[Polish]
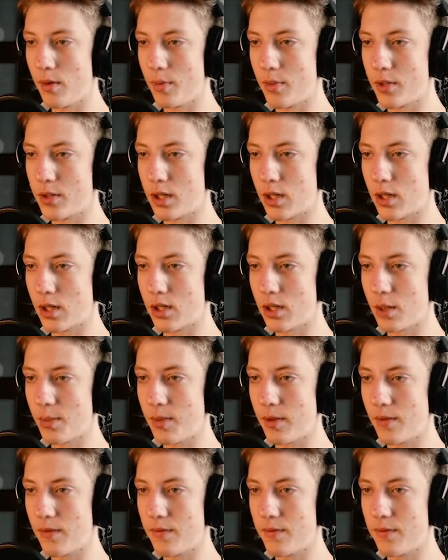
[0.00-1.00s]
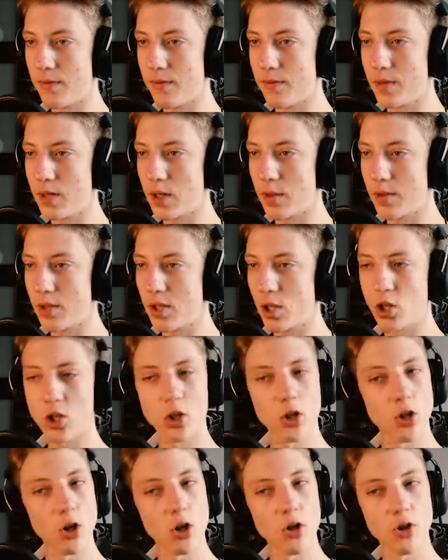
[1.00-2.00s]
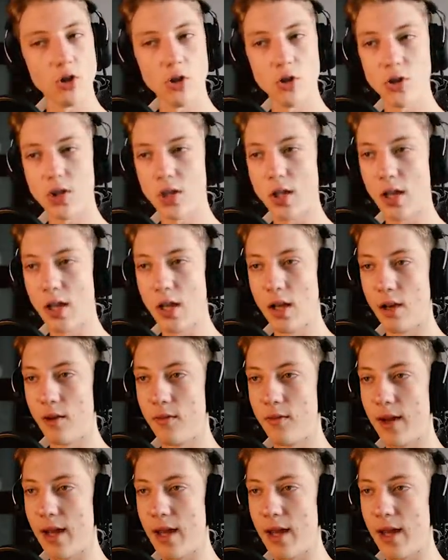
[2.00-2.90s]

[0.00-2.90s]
Poczekaj, najpierw trzeba się rozglądnąć w